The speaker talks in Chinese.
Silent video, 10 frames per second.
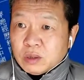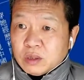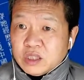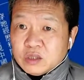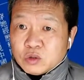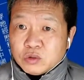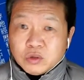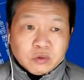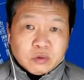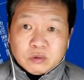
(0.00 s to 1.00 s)
技术、
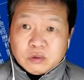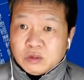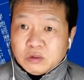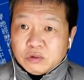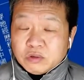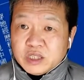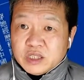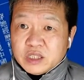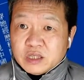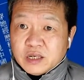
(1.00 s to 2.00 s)
用用用机
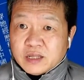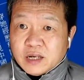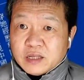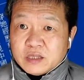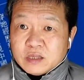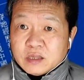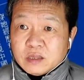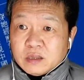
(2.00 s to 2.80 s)
器人来代替